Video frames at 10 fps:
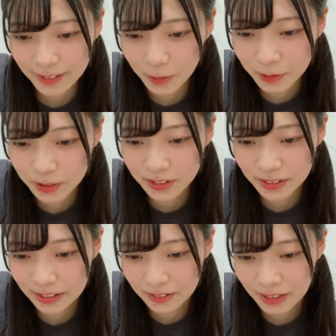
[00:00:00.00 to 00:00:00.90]
この
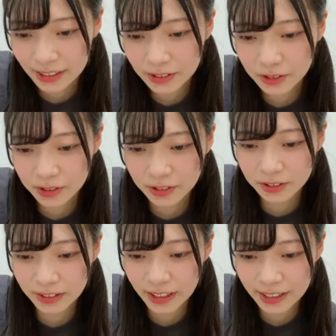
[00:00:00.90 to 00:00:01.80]
あの各音
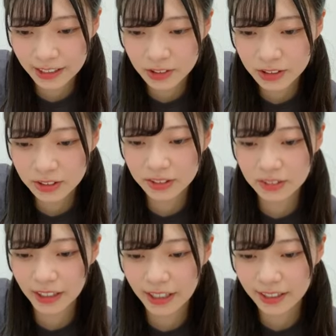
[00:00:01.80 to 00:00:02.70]
のね画数
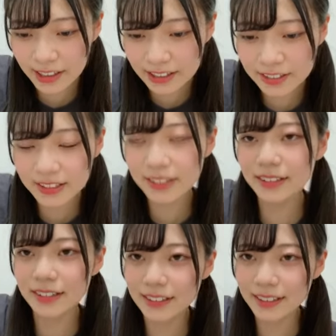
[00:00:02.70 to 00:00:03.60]
のね画
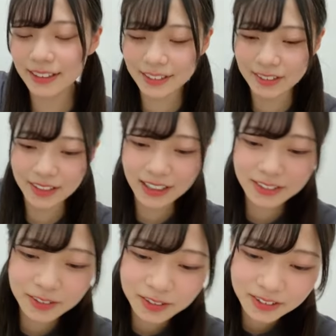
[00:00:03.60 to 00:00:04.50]
なんていうの
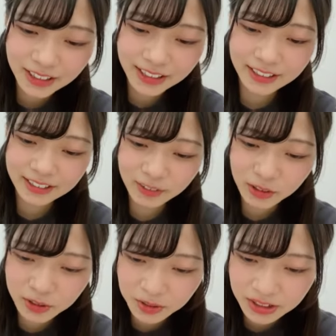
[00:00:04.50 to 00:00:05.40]
各音で
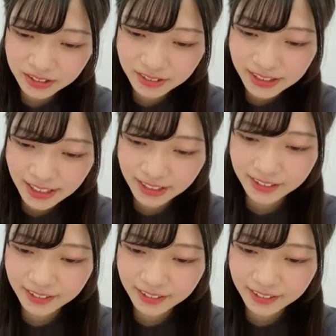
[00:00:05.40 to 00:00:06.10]
予想してください